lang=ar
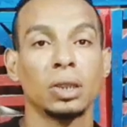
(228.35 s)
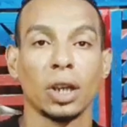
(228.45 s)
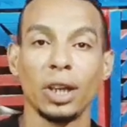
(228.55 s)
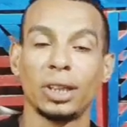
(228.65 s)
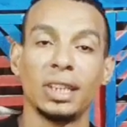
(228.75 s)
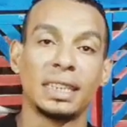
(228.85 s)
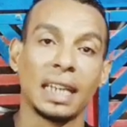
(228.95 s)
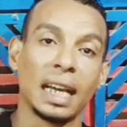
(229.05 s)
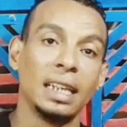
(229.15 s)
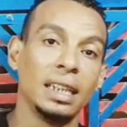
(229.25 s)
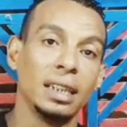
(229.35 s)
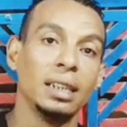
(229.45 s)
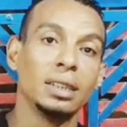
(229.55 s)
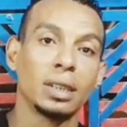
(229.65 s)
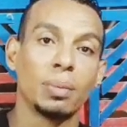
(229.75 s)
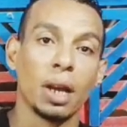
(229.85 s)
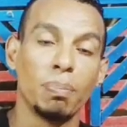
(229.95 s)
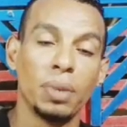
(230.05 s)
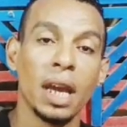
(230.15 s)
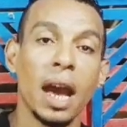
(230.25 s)
طريحه الزغاليل اللي انت
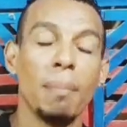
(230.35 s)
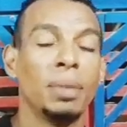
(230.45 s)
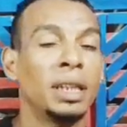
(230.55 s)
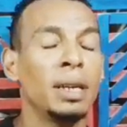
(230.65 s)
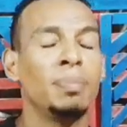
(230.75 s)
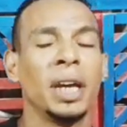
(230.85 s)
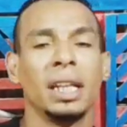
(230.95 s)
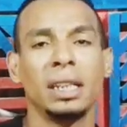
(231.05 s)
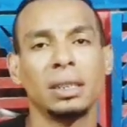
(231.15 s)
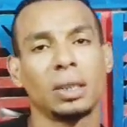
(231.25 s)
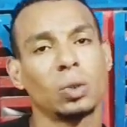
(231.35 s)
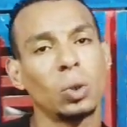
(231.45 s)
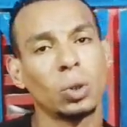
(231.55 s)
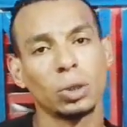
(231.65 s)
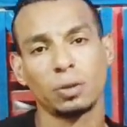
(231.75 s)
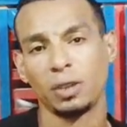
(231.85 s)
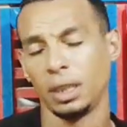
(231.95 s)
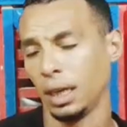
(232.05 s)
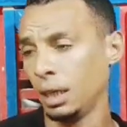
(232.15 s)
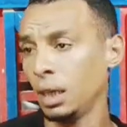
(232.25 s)
مربيها بتبدا اللي انت تجرد
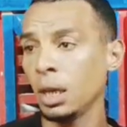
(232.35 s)
فيها